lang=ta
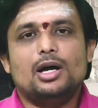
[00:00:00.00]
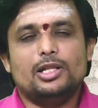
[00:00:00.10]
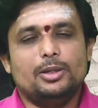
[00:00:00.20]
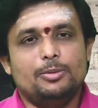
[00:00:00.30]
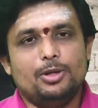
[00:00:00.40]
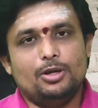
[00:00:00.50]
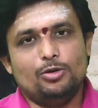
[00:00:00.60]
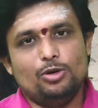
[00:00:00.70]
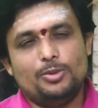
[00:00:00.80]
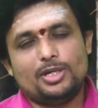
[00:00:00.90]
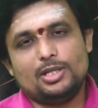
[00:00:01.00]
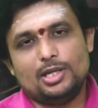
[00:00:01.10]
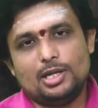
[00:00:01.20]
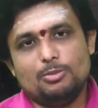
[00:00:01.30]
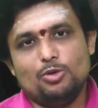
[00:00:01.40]
அதே போல் ஒரு
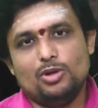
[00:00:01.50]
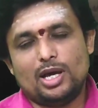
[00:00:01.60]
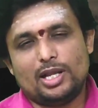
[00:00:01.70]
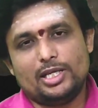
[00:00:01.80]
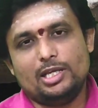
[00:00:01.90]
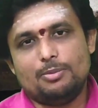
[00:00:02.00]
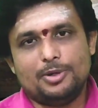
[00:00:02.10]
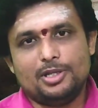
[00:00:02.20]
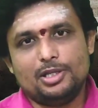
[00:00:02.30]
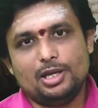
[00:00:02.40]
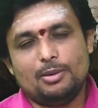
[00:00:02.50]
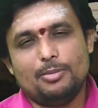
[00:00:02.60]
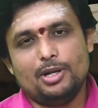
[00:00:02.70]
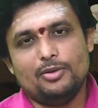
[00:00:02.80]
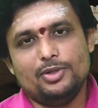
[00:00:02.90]
பக்கத்தில் நம்ம ஒரு அறை ஏற்படுத்தி
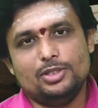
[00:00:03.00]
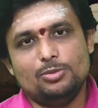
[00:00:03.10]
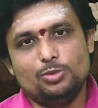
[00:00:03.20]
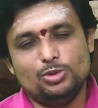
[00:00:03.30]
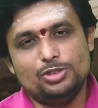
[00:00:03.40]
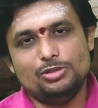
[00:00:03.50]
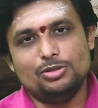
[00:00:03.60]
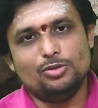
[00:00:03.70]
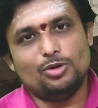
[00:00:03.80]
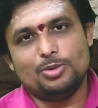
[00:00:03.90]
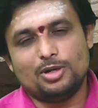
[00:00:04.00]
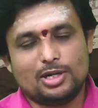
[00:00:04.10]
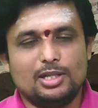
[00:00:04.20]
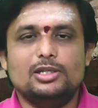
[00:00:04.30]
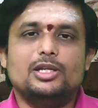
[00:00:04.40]
அம்பாளை வைத்து பூஜையும் ஒரு பக்கம்
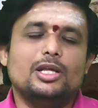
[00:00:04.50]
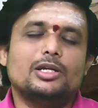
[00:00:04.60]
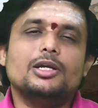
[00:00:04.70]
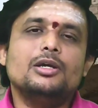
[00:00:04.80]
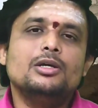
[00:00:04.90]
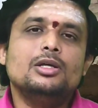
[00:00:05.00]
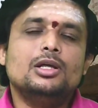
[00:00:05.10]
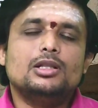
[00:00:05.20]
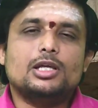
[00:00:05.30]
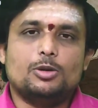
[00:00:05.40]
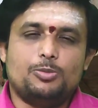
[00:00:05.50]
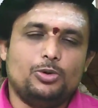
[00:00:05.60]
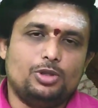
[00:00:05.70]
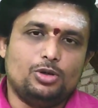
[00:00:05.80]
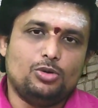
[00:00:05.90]
நடந்துக்கிட்டே இருக்குது
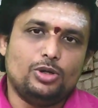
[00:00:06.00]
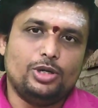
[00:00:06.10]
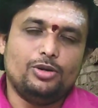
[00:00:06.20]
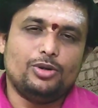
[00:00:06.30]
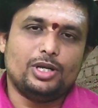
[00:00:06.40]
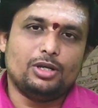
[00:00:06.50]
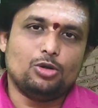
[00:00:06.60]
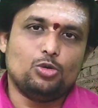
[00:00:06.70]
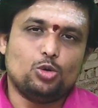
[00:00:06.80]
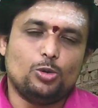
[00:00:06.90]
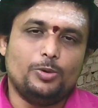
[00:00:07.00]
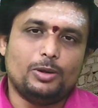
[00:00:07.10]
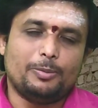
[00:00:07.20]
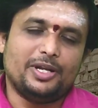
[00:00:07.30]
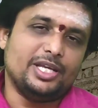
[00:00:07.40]
தற்போது கோயிலோட கோபுர
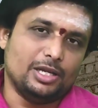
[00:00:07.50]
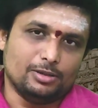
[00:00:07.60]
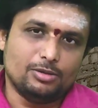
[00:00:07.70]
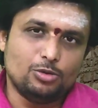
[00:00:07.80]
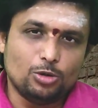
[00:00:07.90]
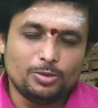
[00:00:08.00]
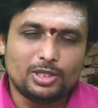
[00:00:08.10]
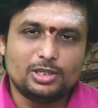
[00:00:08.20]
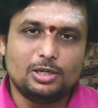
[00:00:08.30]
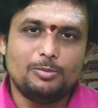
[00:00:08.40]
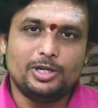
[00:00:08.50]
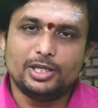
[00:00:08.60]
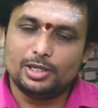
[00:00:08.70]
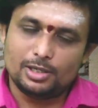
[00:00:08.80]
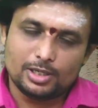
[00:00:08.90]
பணிகள் கோபுர
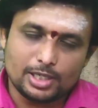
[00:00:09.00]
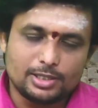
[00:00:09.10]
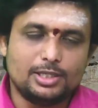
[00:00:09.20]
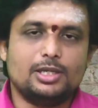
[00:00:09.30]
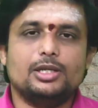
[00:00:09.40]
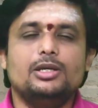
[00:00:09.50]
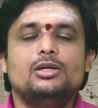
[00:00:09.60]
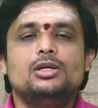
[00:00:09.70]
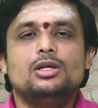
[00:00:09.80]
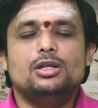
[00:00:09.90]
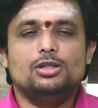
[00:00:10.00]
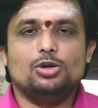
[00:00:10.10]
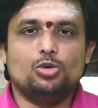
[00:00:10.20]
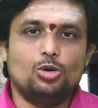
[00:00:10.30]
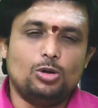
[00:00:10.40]
திருப்பணிகள் நடந்துகிட்ருக்கு இந்த
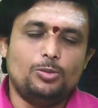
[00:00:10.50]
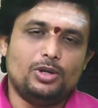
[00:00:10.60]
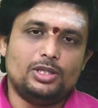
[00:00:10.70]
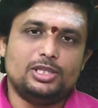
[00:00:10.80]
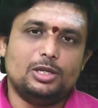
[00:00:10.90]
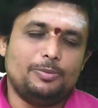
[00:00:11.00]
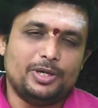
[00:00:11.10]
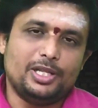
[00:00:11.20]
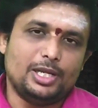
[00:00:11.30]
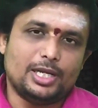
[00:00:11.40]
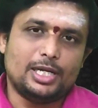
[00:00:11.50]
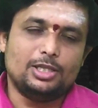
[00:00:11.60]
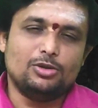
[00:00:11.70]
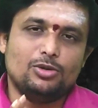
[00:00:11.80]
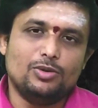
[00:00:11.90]
கோபுர திருப்பணியில்
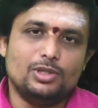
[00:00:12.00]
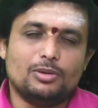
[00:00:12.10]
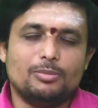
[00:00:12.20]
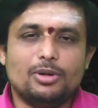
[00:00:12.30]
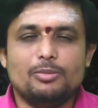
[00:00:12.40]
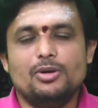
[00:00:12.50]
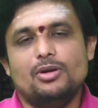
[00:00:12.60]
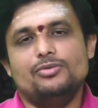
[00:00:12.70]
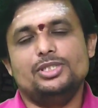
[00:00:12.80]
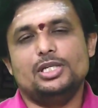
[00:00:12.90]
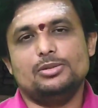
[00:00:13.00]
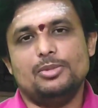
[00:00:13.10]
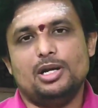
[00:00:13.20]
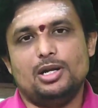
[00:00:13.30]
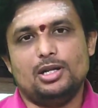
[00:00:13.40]
கலந்து கொள்வது ரொம்ப ரொம்ப
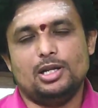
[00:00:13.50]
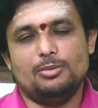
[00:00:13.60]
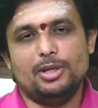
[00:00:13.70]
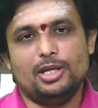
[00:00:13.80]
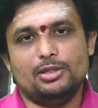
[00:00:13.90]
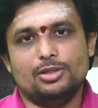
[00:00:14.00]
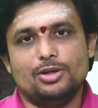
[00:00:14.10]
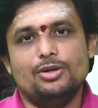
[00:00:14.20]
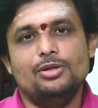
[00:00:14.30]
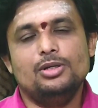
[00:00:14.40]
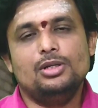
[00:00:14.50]
விசேஷமான நன்மைகளை தரும்